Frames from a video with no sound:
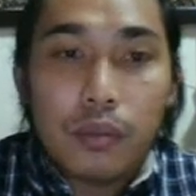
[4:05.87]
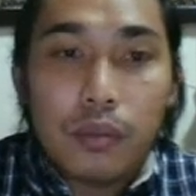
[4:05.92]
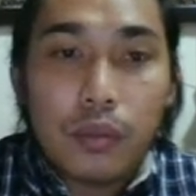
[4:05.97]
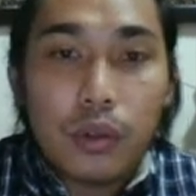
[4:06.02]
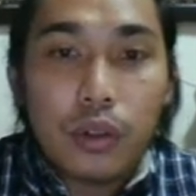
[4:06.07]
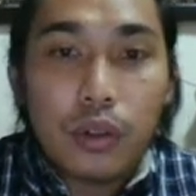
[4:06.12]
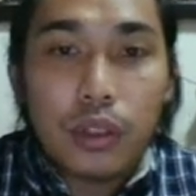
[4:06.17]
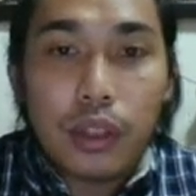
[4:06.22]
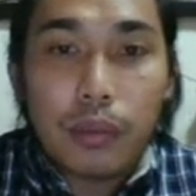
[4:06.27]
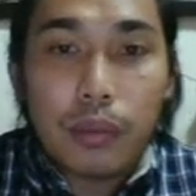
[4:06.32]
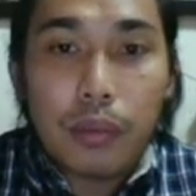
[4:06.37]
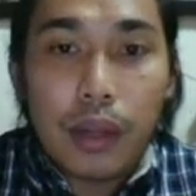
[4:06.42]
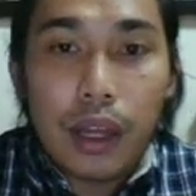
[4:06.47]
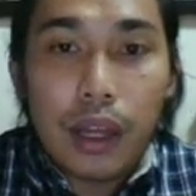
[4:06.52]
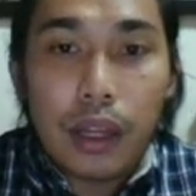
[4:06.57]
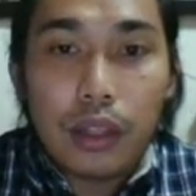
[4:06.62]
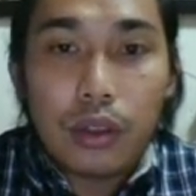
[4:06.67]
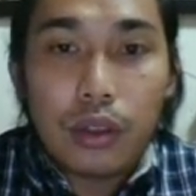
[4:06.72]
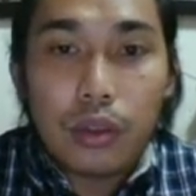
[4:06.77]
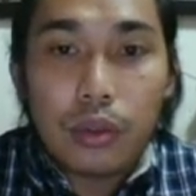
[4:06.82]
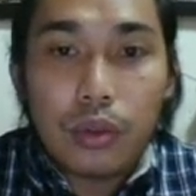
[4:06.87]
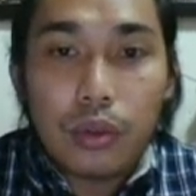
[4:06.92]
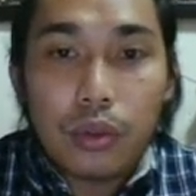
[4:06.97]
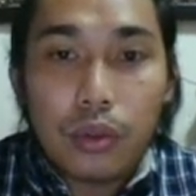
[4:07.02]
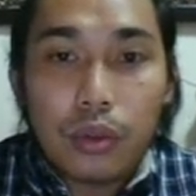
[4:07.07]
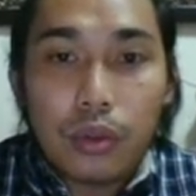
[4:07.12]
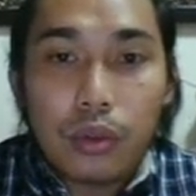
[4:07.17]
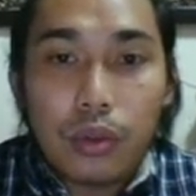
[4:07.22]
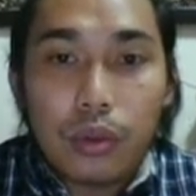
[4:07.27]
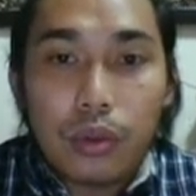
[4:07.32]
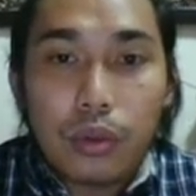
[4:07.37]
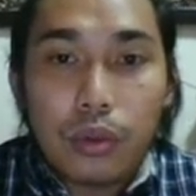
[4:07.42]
multiplied to